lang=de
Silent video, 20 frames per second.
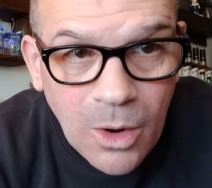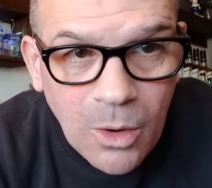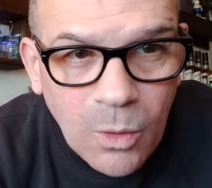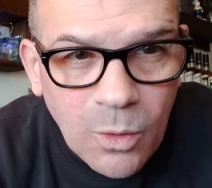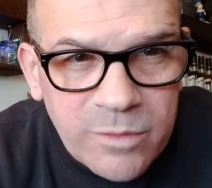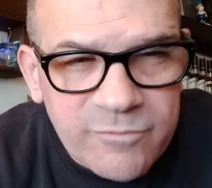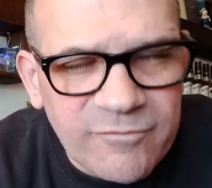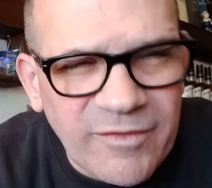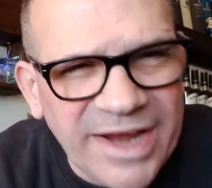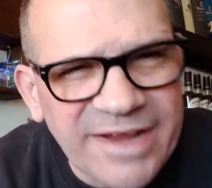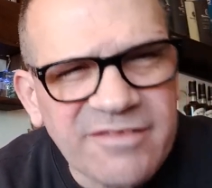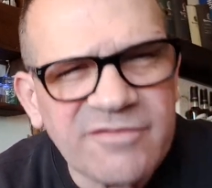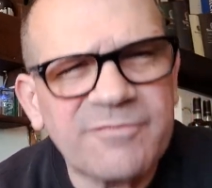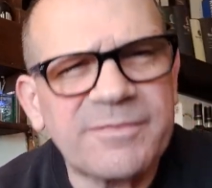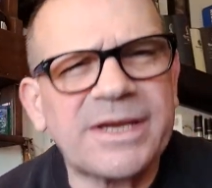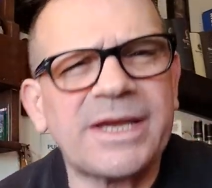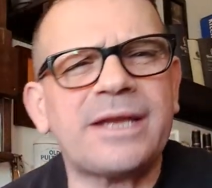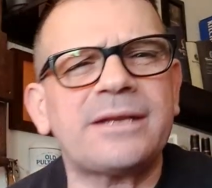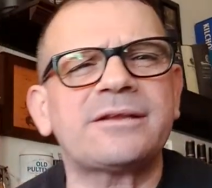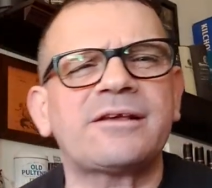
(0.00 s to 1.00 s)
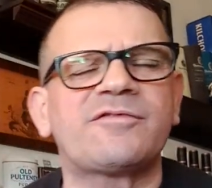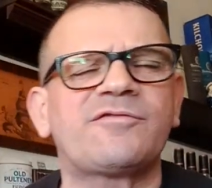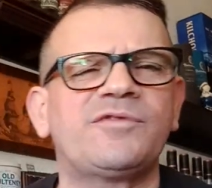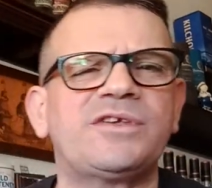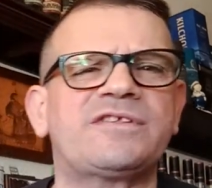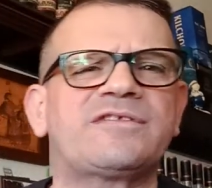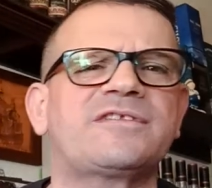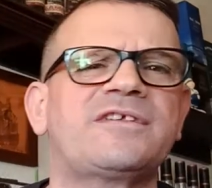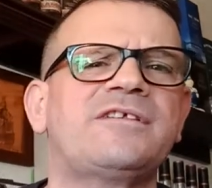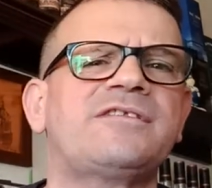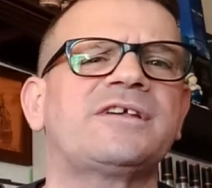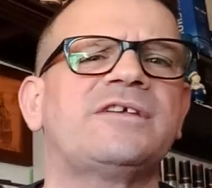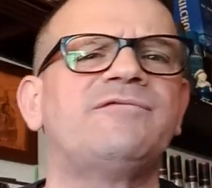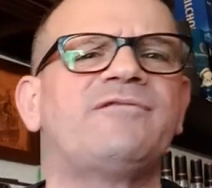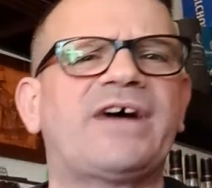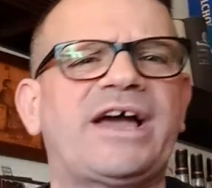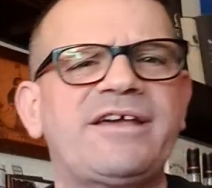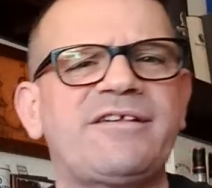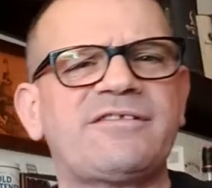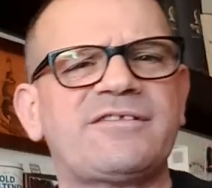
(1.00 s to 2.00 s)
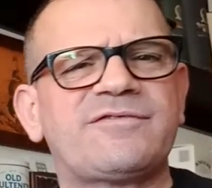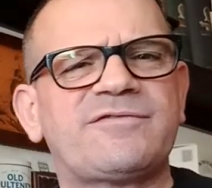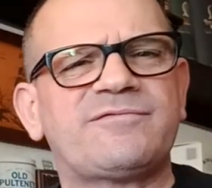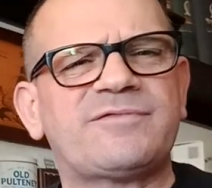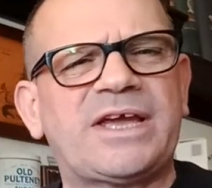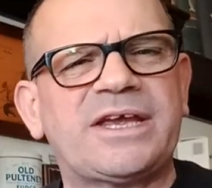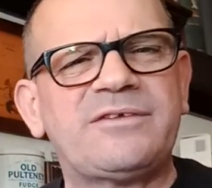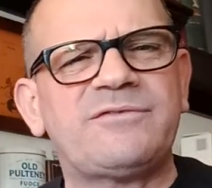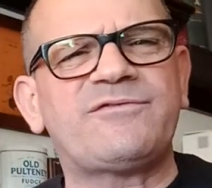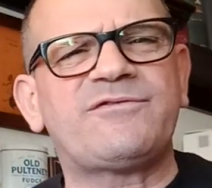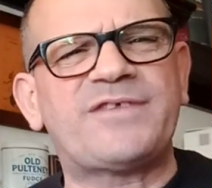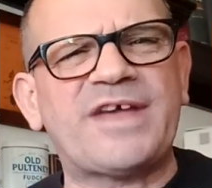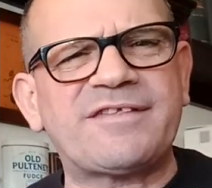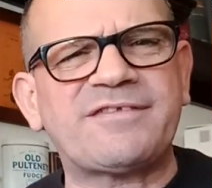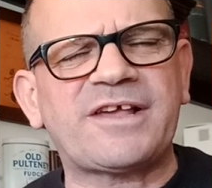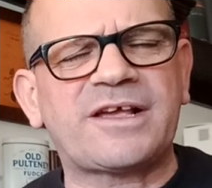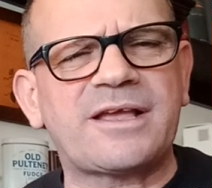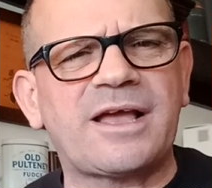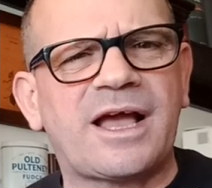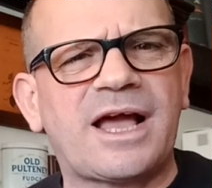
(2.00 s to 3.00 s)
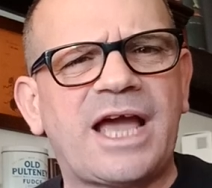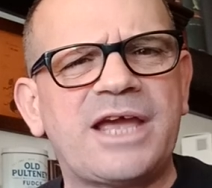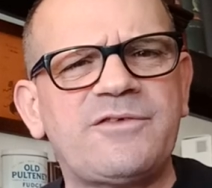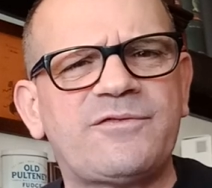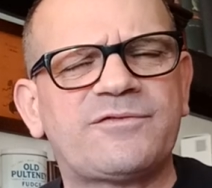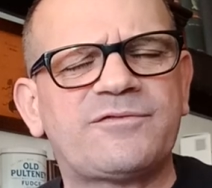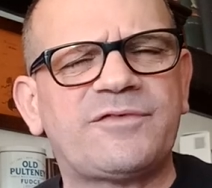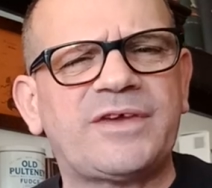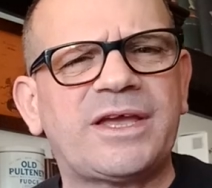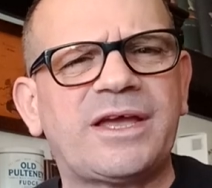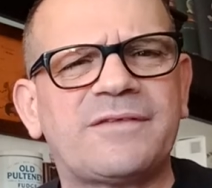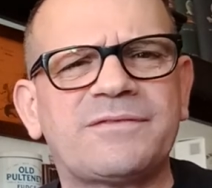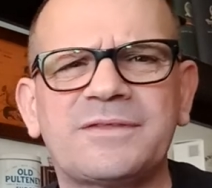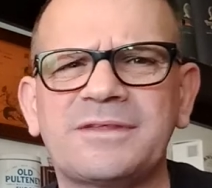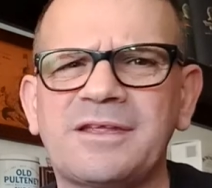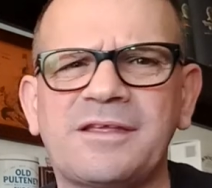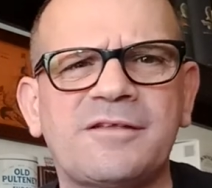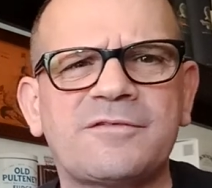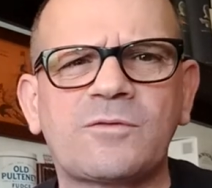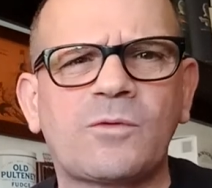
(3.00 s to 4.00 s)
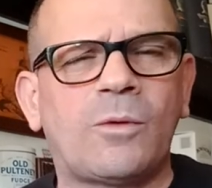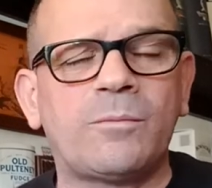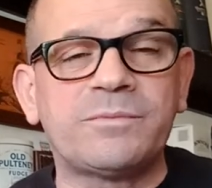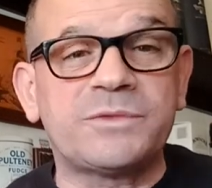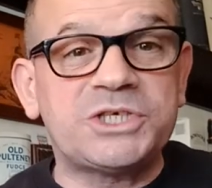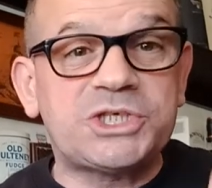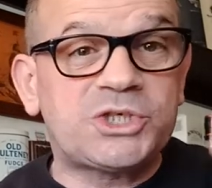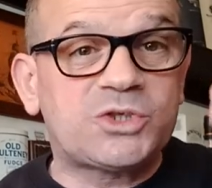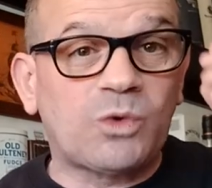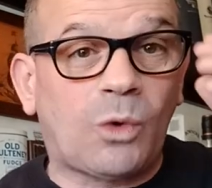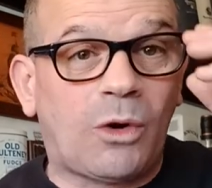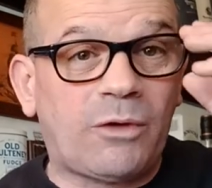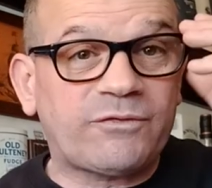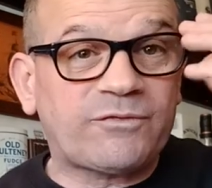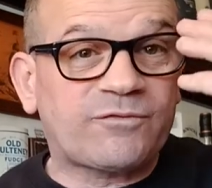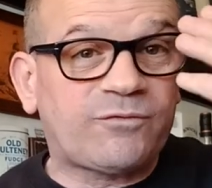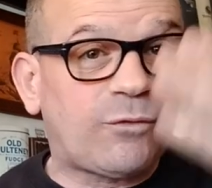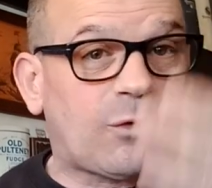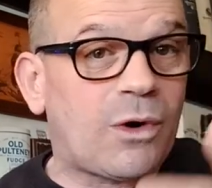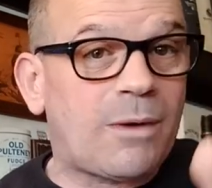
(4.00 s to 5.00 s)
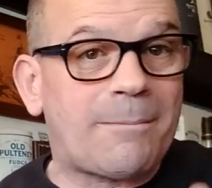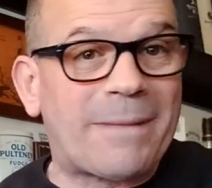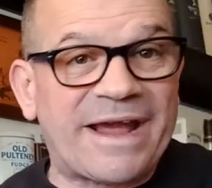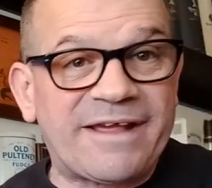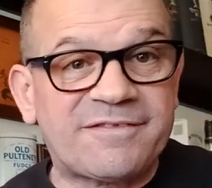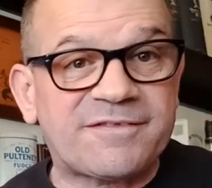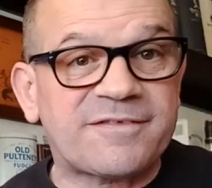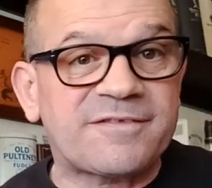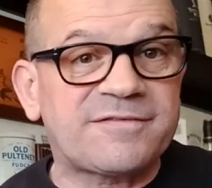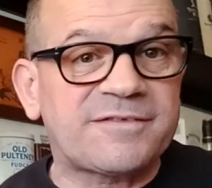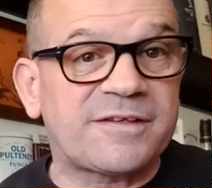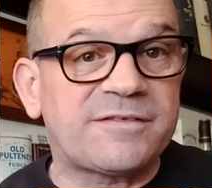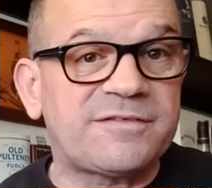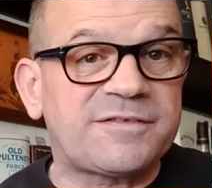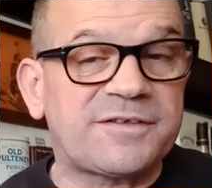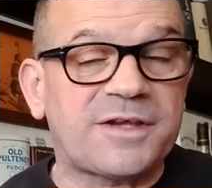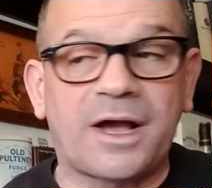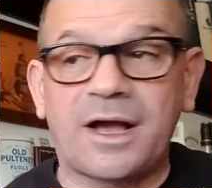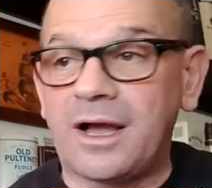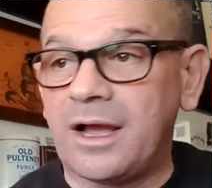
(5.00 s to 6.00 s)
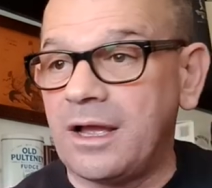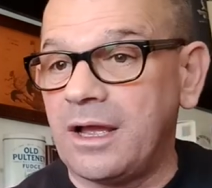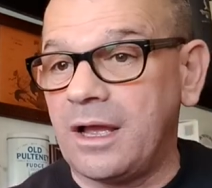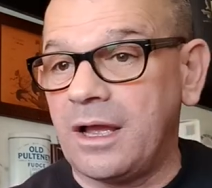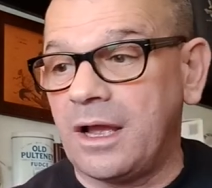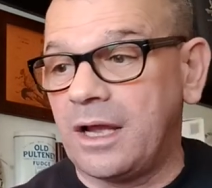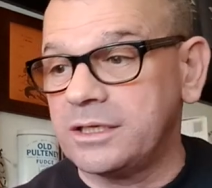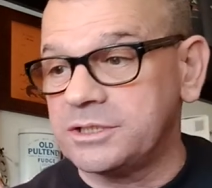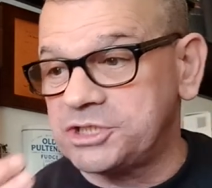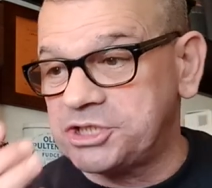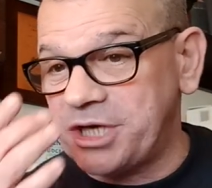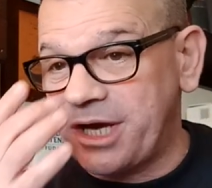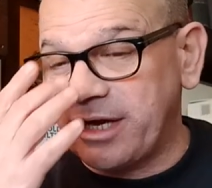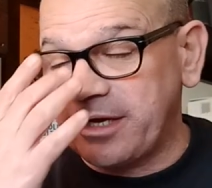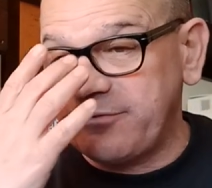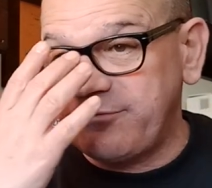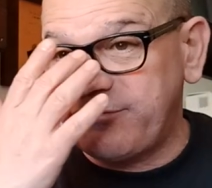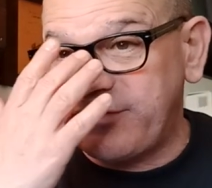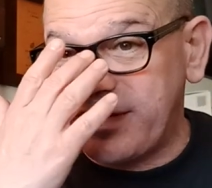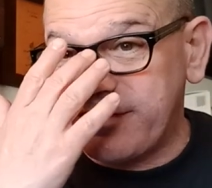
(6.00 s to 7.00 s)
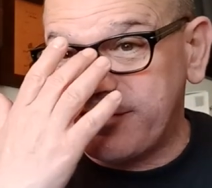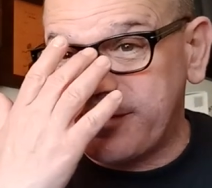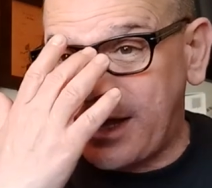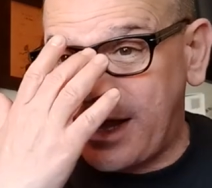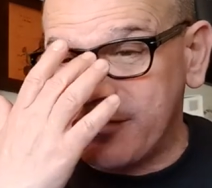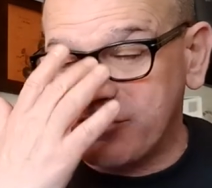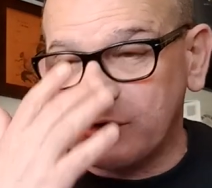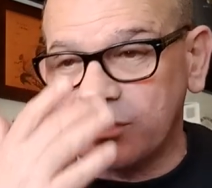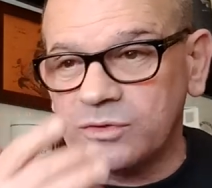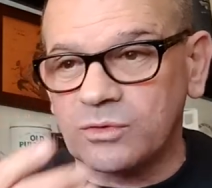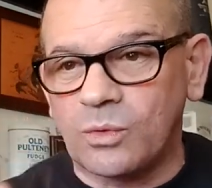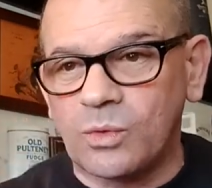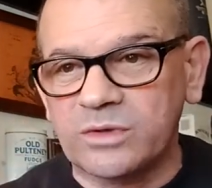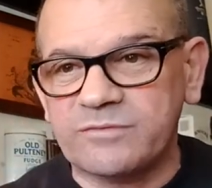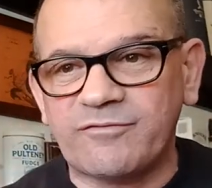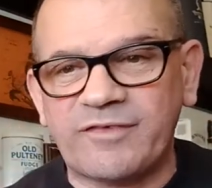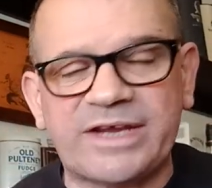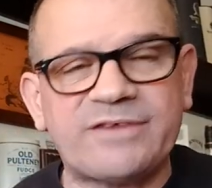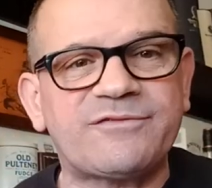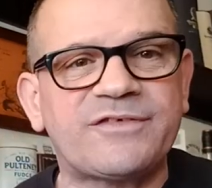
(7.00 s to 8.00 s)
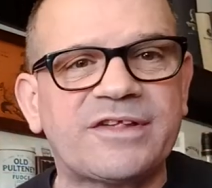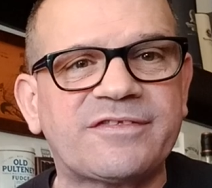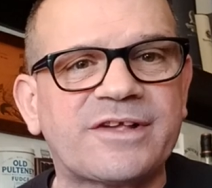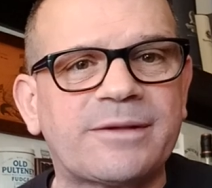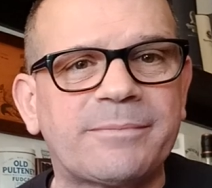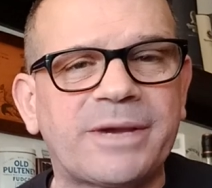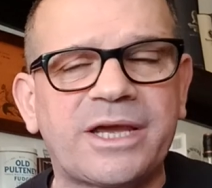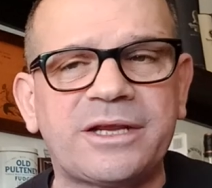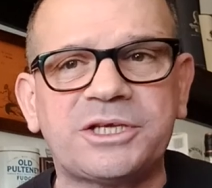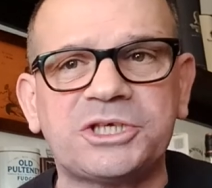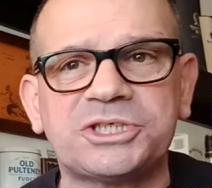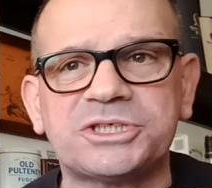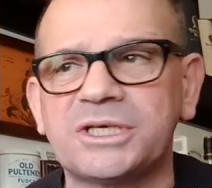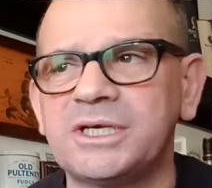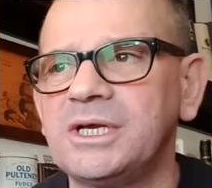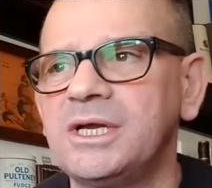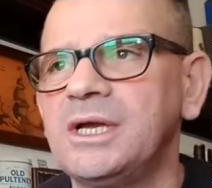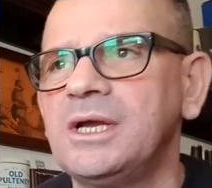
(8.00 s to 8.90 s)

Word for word: Und Weißwein, dass Whiskys in Weißweinfässer gereift werden, es kommt nicht so oft vor. Meistens sind es ja äh, Cherryfässer, also in Rotweinfässer meine ich.